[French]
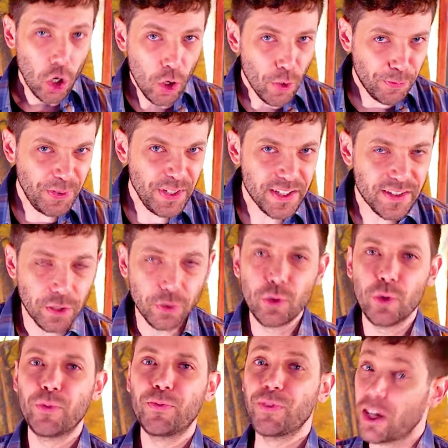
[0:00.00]
Le fils
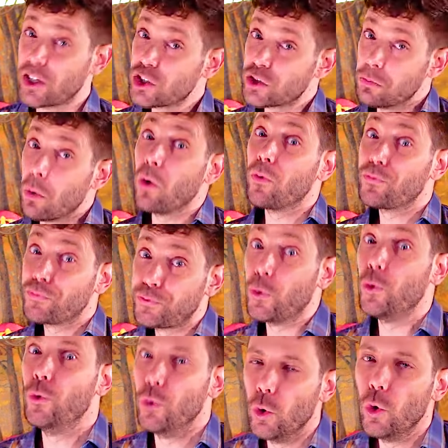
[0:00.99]
de fraîchement
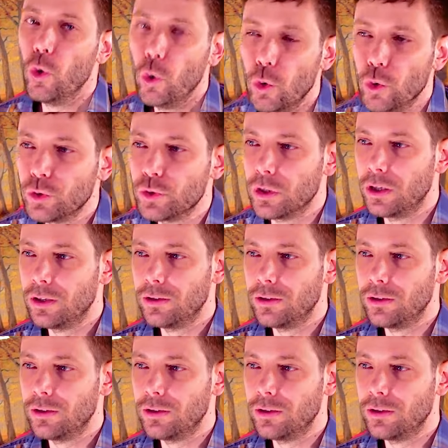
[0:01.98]
feu, euh,